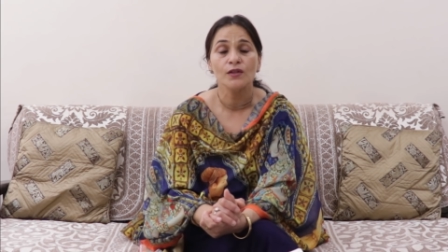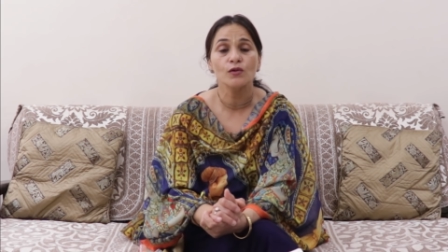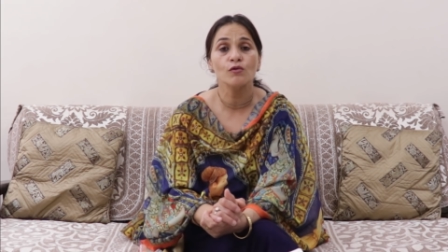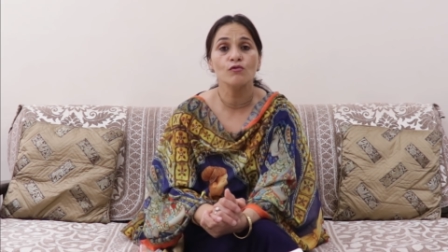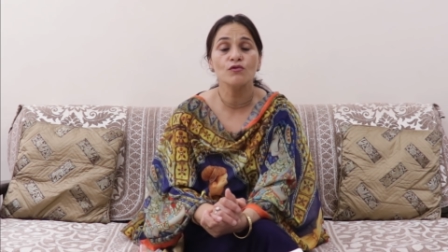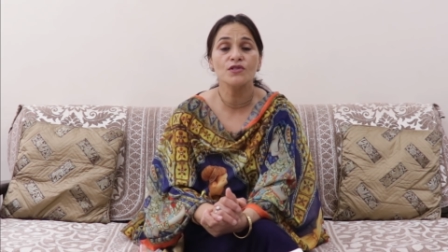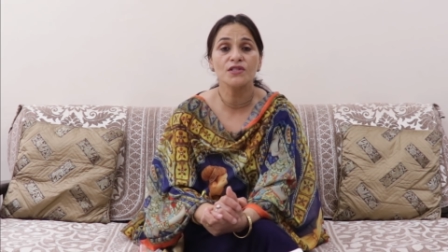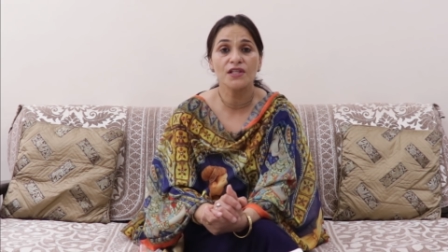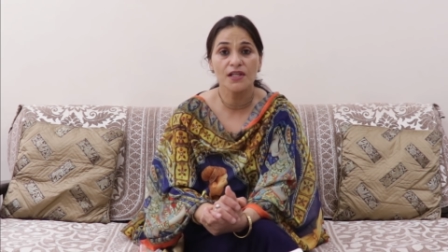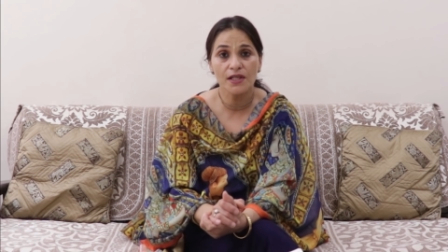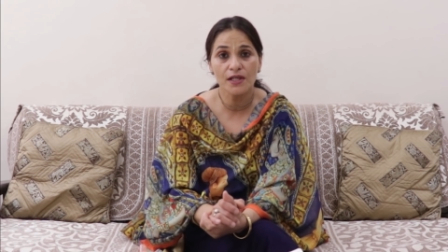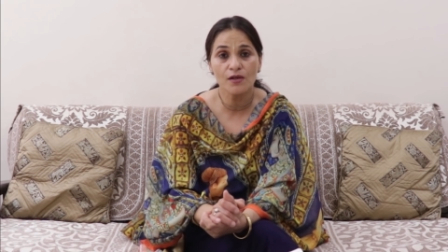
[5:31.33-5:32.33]
तो उस
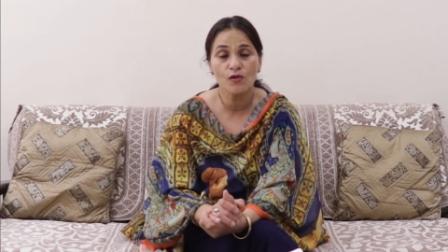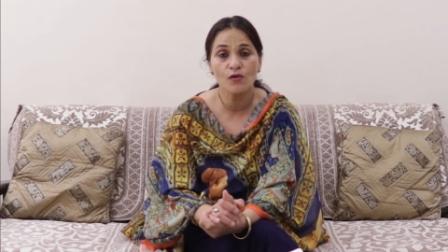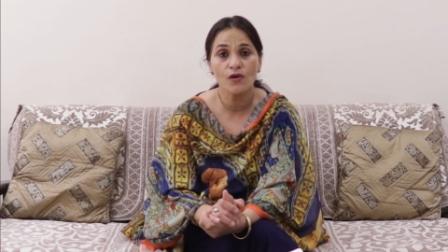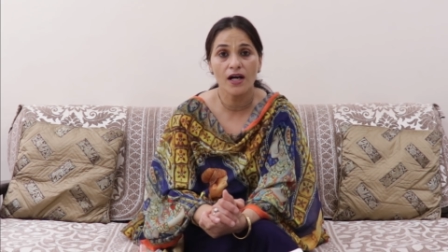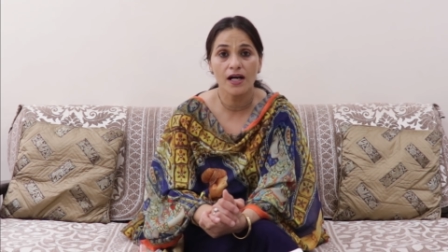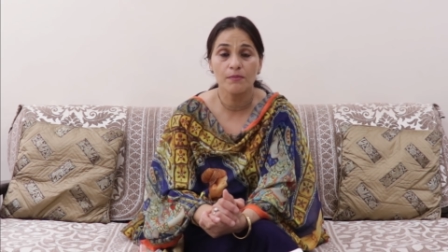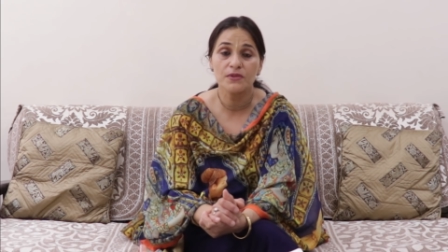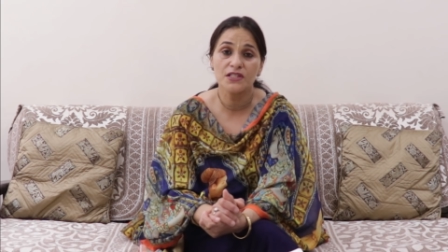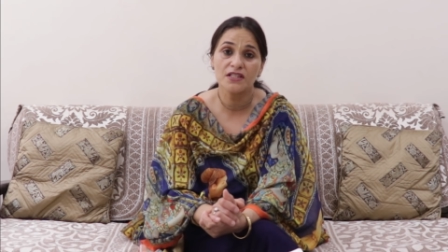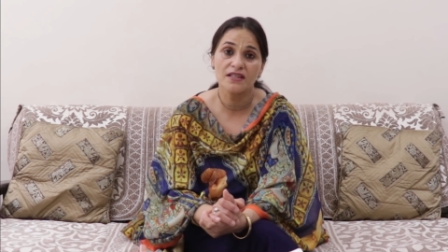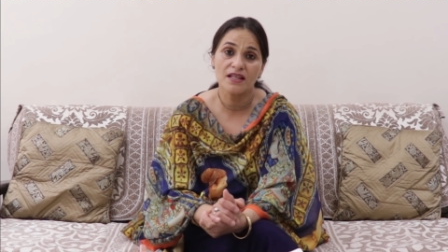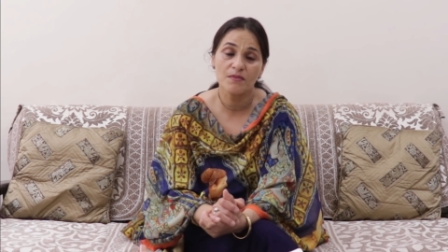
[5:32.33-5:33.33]
खीर को आप
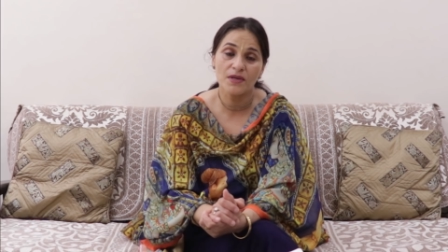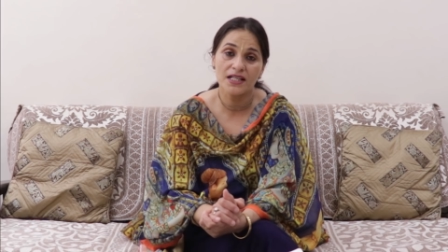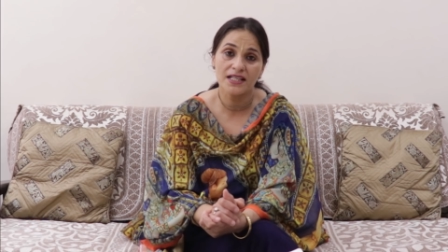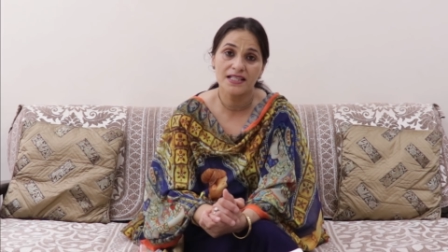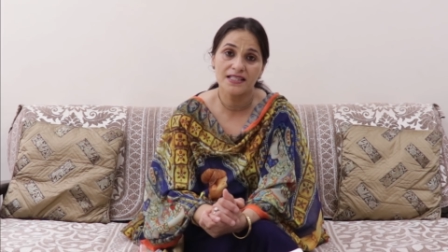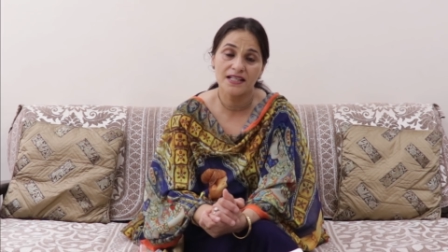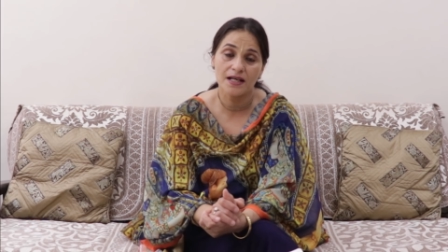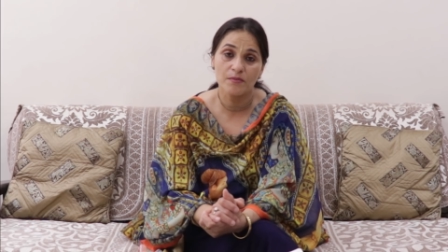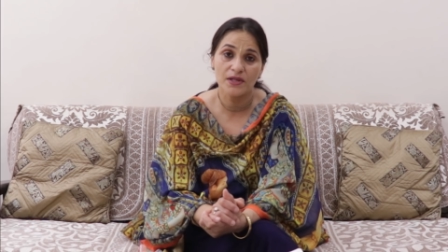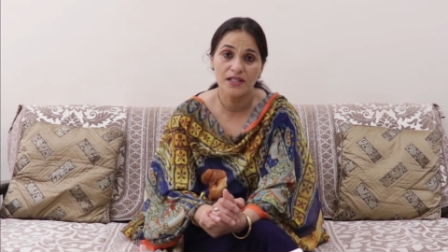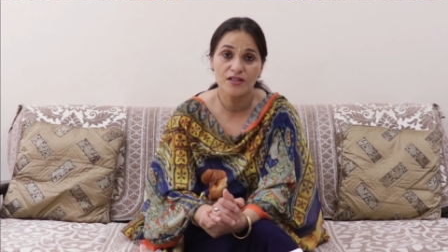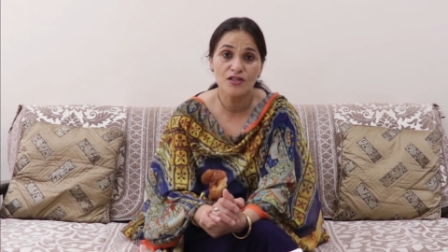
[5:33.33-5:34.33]
चंद्रमा के
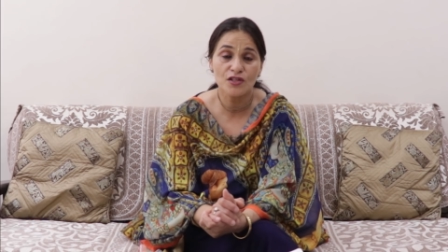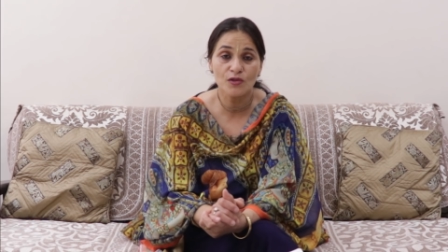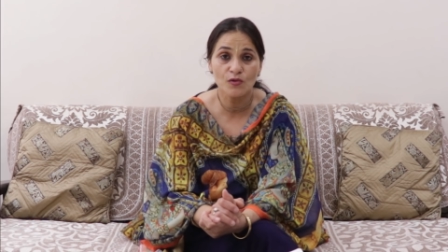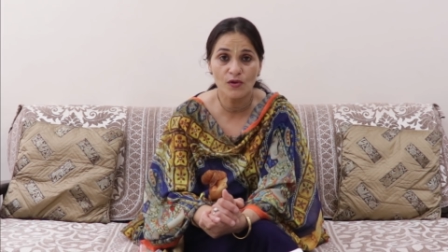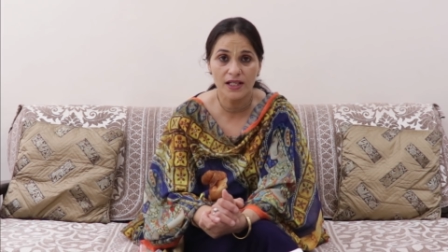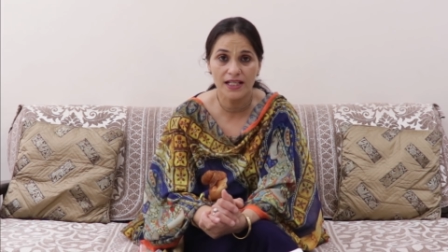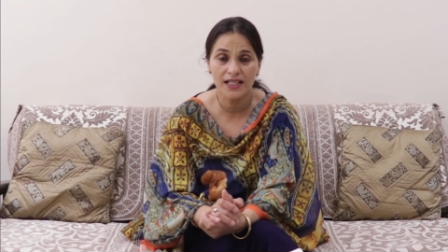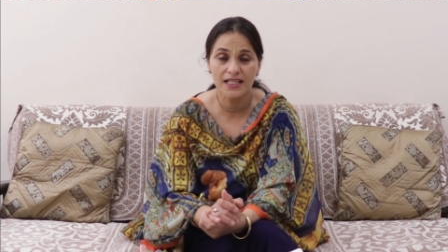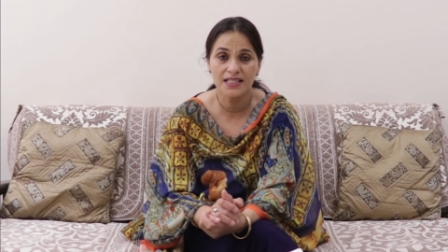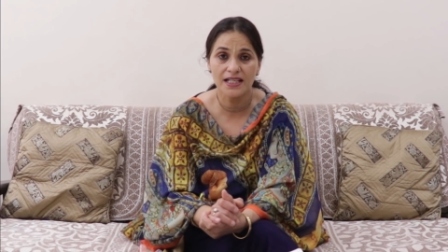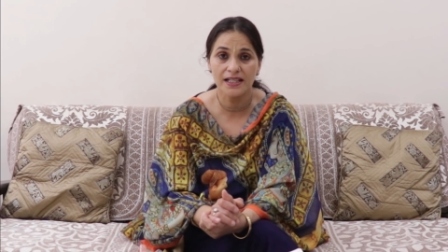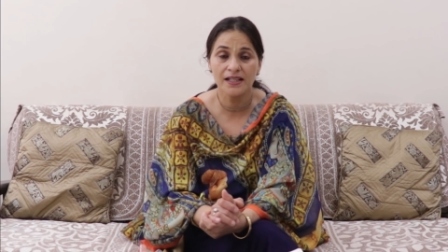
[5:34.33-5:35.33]
सामने ज़रूर लेके
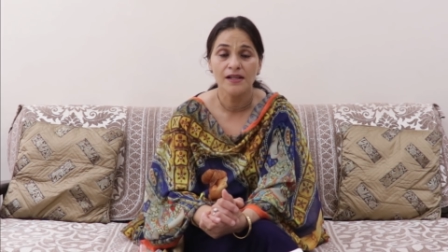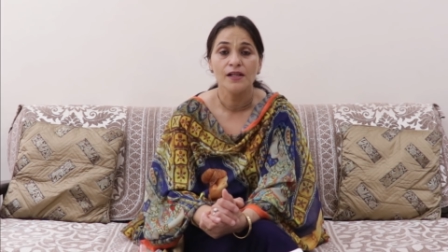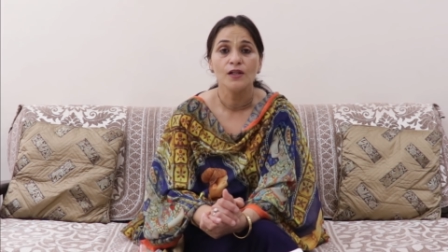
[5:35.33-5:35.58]
जाएं